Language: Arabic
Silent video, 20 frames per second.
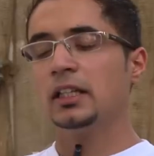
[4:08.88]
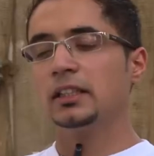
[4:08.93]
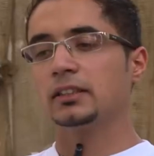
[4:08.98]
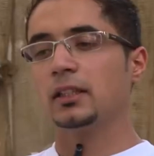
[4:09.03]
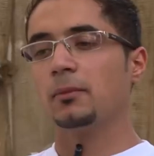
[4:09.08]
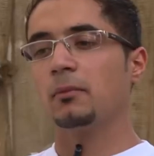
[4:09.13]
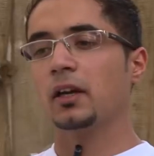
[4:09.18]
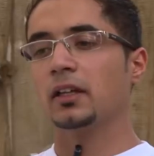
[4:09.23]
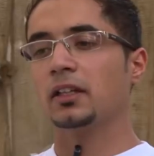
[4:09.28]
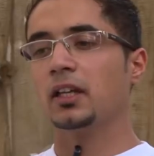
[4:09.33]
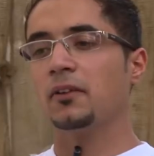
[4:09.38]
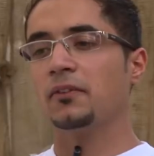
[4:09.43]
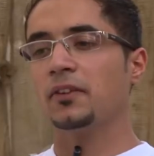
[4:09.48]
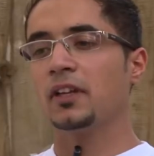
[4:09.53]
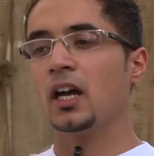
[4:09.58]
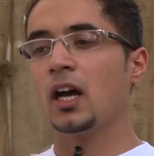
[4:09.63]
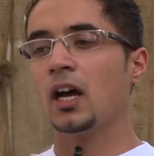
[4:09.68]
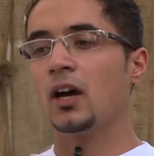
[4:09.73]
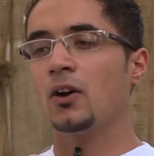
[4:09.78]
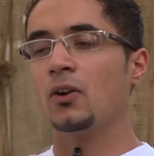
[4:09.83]
طبقناه
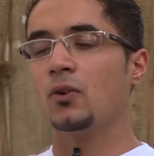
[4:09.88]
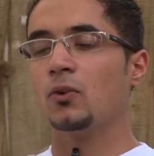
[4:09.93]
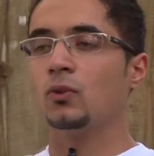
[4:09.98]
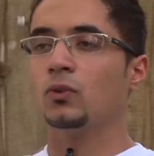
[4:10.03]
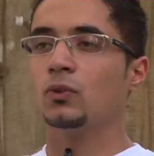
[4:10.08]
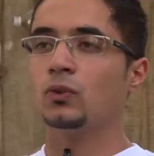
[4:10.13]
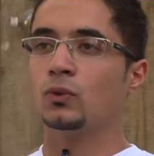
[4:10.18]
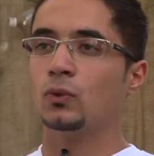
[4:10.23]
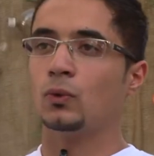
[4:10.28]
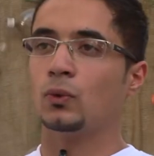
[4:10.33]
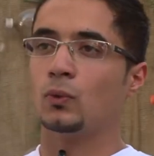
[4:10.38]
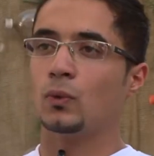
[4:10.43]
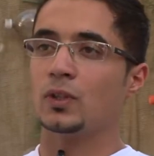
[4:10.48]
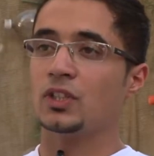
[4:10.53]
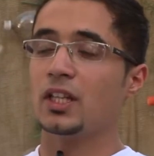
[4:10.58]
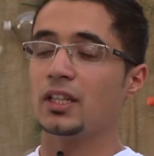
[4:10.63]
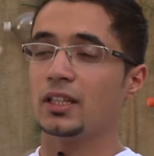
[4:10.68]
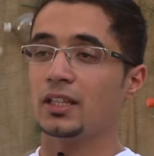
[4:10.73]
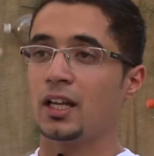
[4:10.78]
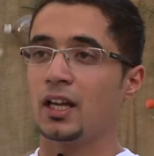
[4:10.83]
فيها
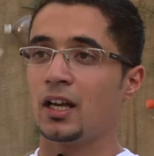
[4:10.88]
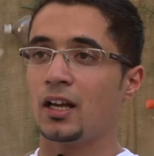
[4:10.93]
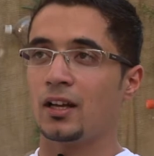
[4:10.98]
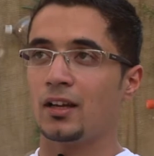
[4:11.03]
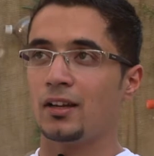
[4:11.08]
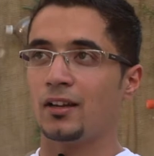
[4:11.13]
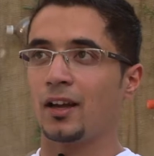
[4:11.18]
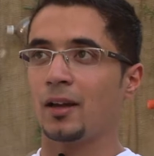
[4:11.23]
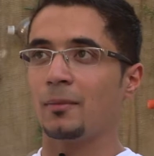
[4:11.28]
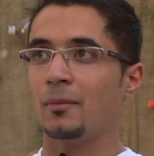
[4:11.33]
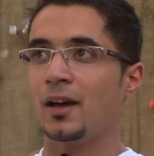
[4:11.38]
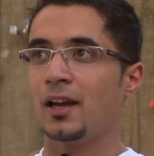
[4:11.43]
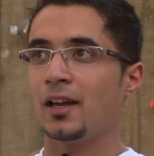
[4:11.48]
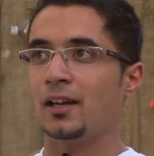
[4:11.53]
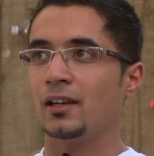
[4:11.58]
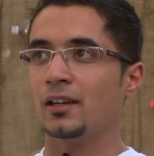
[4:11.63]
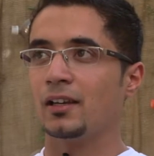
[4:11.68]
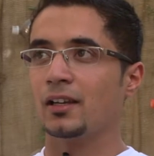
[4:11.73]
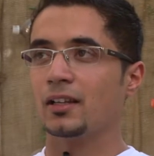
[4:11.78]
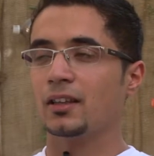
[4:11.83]
ووجدنا
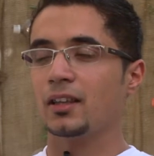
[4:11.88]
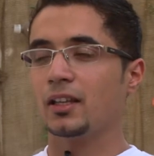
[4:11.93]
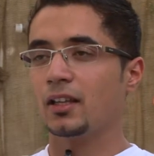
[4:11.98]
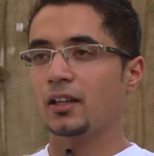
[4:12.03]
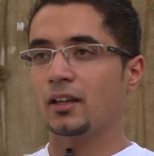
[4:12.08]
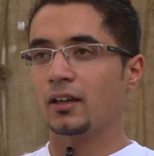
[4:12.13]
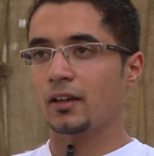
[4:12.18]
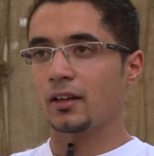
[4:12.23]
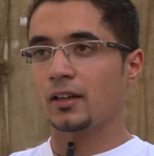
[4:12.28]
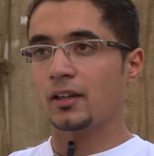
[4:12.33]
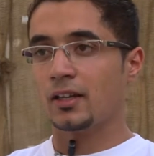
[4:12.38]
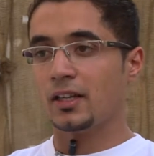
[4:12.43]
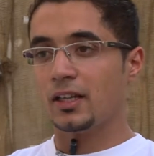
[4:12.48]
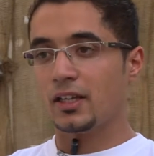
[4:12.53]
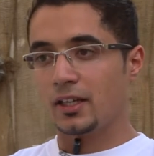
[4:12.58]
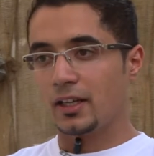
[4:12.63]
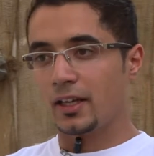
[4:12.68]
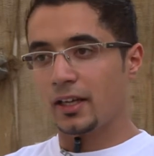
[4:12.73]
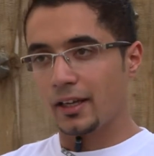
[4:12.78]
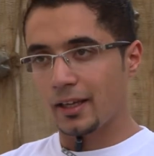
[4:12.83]
إقبال كثير
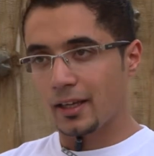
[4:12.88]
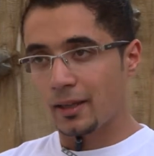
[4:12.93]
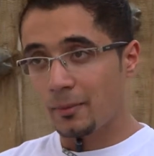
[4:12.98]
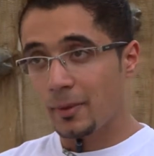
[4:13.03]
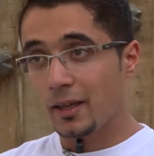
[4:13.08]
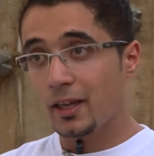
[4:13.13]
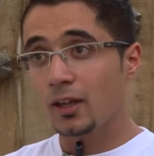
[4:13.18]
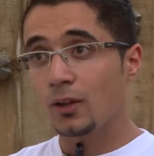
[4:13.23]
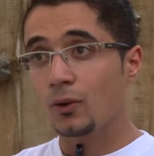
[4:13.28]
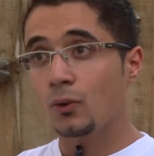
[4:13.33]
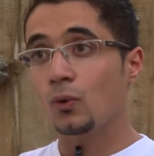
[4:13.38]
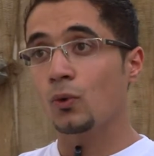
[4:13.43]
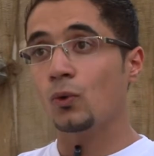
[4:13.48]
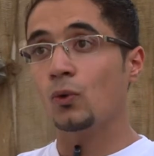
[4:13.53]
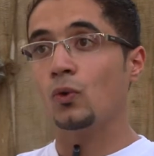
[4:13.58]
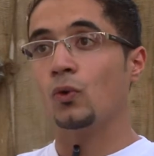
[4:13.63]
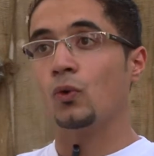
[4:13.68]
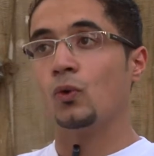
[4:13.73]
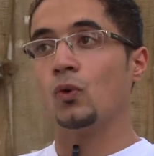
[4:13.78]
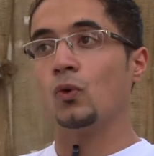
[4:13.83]
كبير
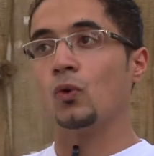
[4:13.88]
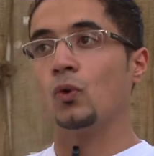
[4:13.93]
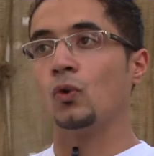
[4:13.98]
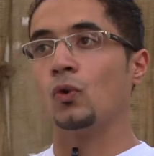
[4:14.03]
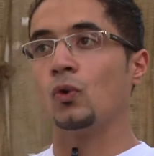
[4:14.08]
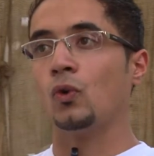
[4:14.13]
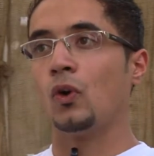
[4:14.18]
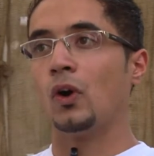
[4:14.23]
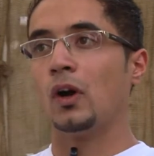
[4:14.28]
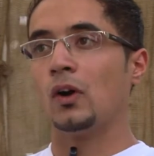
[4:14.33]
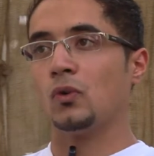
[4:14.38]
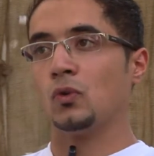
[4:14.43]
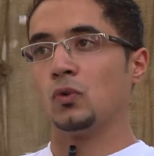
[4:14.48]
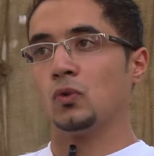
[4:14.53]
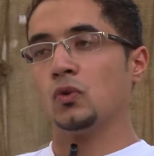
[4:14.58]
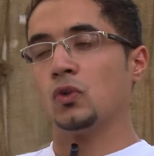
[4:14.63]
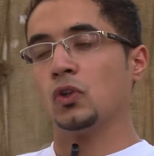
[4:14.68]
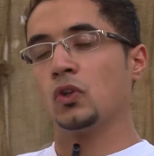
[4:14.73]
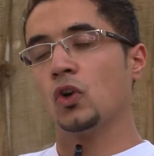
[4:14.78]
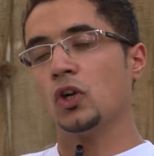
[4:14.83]

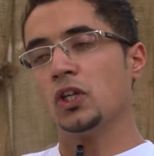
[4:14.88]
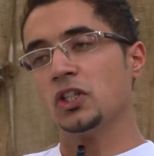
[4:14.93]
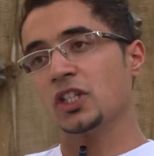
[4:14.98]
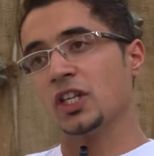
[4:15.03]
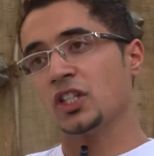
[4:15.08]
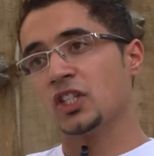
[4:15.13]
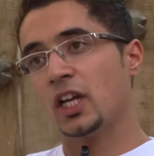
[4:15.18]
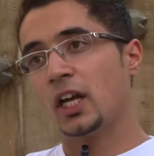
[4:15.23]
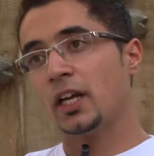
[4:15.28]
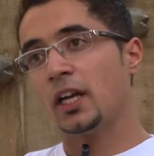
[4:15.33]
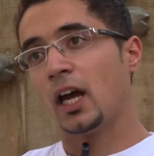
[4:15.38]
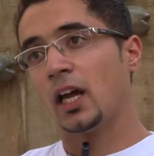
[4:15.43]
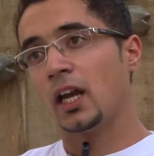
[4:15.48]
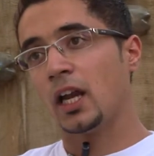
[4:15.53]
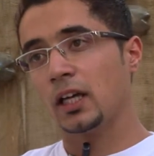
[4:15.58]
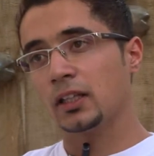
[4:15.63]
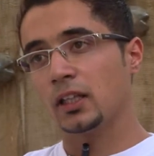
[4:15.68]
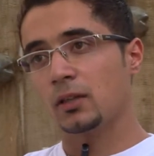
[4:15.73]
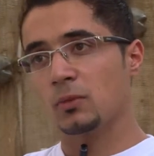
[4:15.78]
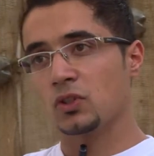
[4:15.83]
والكل شجعنا على
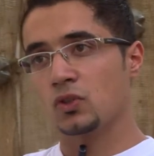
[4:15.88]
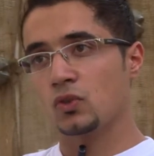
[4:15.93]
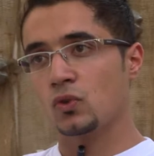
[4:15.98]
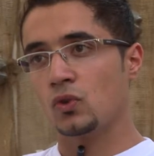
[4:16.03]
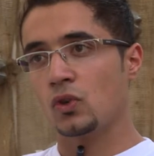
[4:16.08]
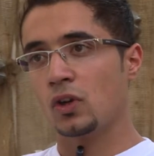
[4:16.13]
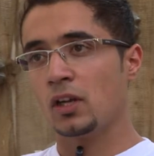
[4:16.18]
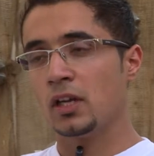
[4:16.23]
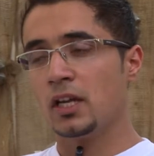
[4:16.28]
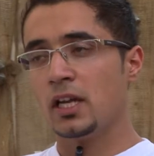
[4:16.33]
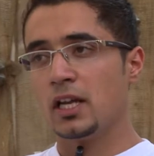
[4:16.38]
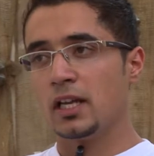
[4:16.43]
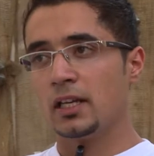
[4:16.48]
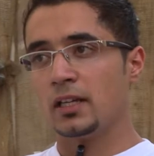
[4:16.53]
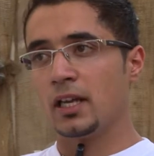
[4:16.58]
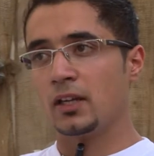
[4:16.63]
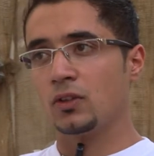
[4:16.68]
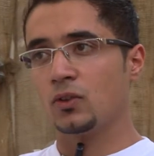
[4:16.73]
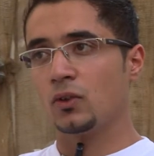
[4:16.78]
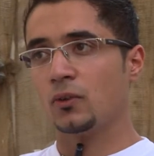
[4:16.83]
هذا المشروع
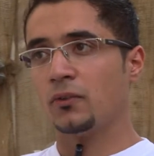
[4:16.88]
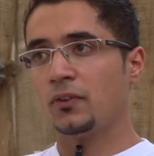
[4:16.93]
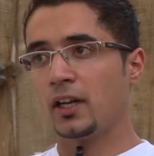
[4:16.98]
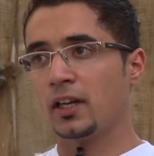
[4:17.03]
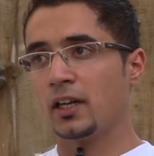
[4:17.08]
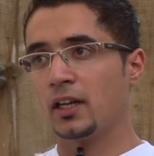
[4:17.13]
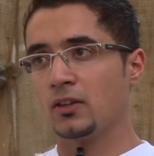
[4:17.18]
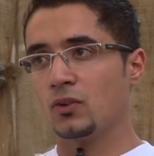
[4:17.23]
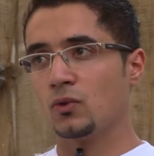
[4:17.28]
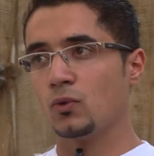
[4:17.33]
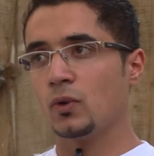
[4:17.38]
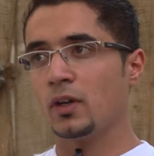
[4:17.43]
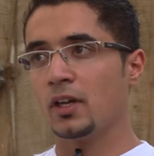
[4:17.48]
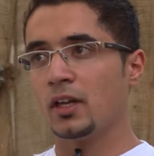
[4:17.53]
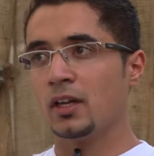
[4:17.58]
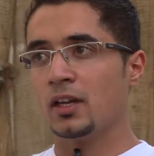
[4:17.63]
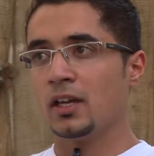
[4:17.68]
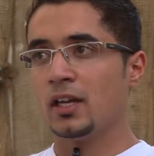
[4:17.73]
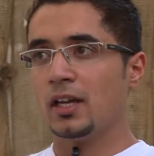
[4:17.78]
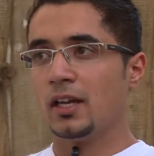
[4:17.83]
لأنه فعلا
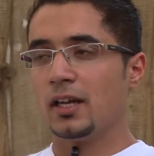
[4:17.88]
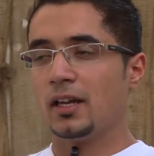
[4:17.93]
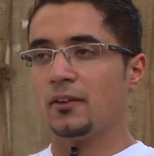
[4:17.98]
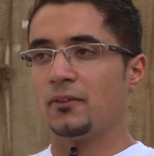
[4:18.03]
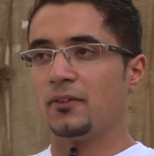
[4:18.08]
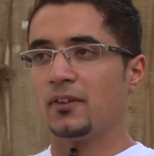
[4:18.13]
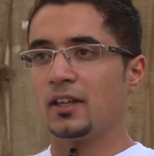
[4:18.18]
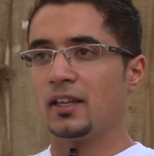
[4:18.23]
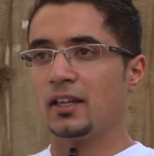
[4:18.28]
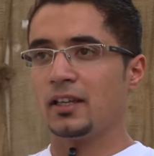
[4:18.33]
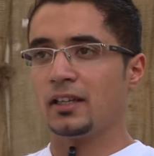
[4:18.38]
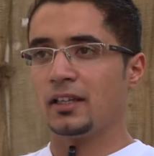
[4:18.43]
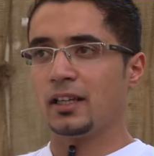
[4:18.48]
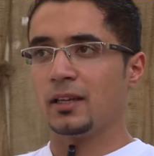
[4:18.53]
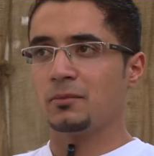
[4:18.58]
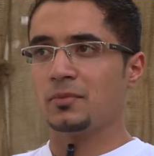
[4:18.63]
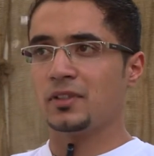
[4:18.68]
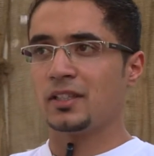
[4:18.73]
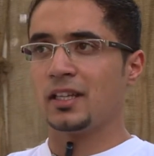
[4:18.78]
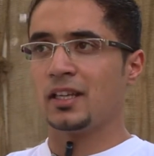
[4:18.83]
هو في
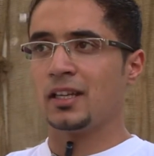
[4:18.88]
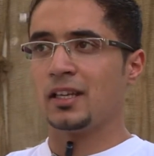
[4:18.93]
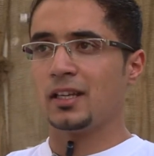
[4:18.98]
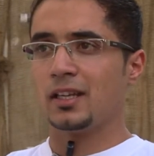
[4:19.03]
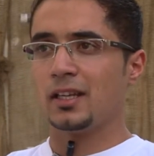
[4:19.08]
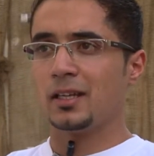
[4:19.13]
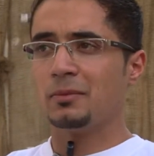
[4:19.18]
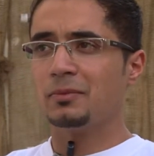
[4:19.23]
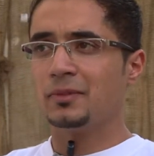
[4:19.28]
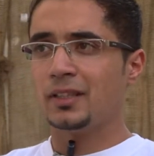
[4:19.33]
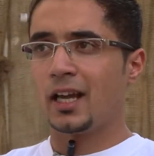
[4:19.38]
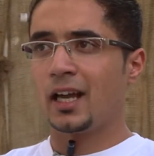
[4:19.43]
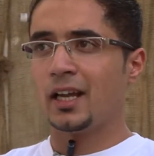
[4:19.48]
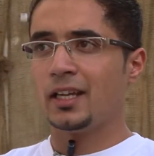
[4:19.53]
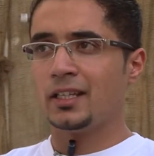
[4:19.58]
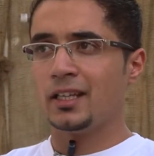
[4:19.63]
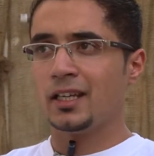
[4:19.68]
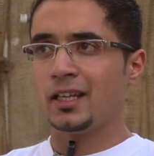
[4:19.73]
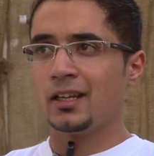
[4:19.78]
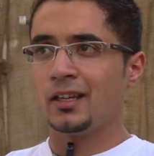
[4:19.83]
لمسة
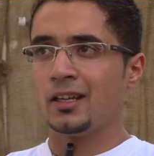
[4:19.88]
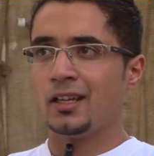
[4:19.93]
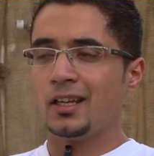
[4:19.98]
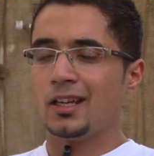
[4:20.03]
إبداعية